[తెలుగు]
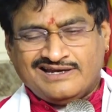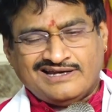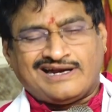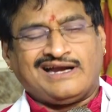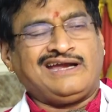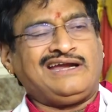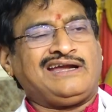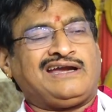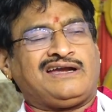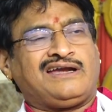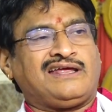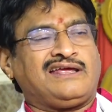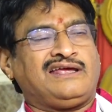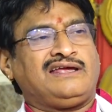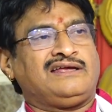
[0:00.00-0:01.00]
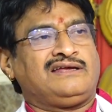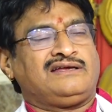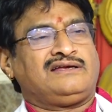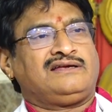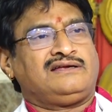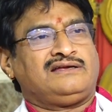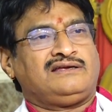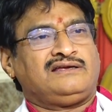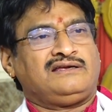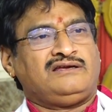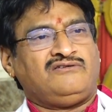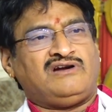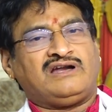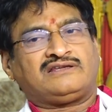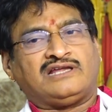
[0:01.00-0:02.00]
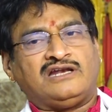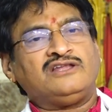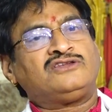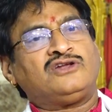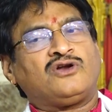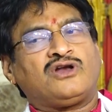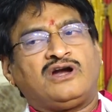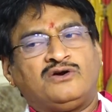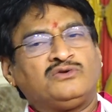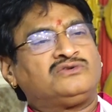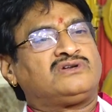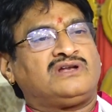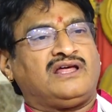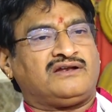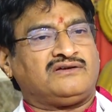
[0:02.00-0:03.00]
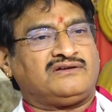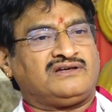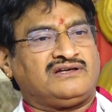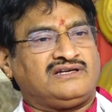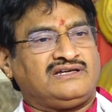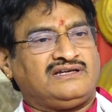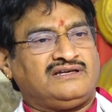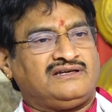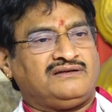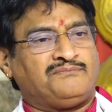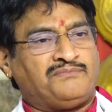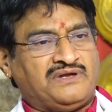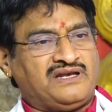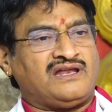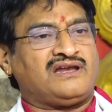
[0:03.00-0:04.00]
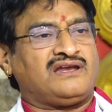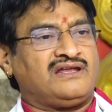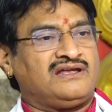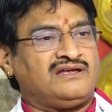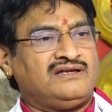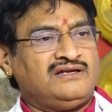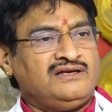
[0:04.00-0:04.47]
ఇక్కడ ఏంటంటే ఇవాళ తల్లిదండ్రులు అడుగుతున్నారు పిల్లల్ని